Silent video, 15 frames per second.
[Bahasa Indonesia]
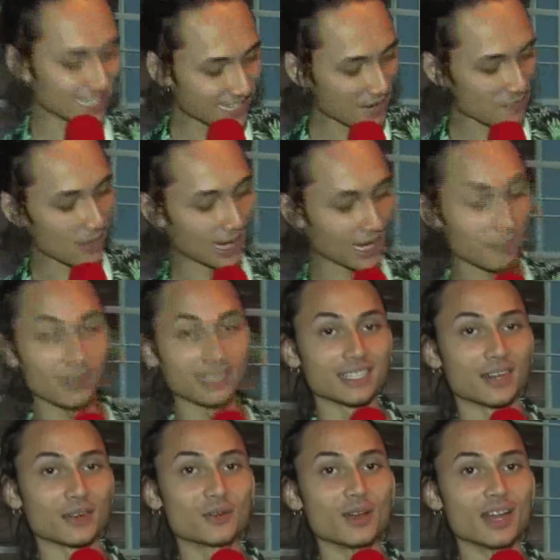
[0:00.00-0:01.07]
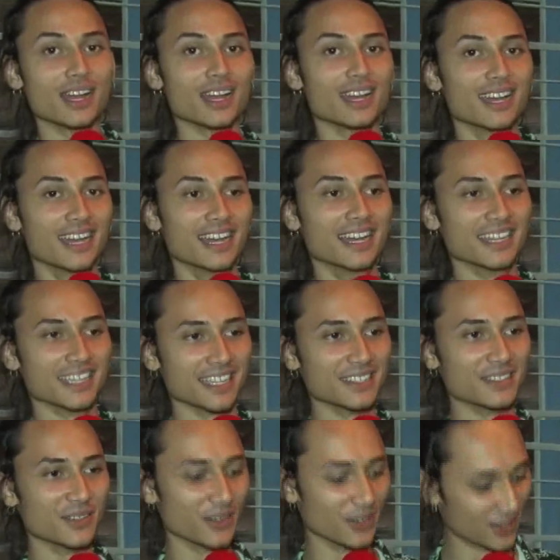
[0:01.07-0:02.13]
ini yang pakai pacar gue
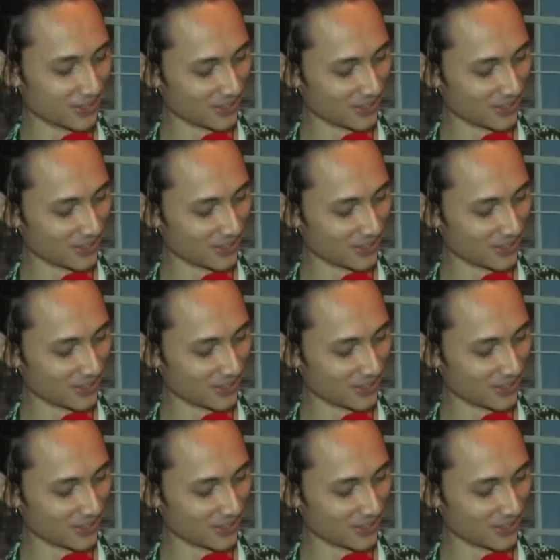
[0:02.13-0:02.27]
gitu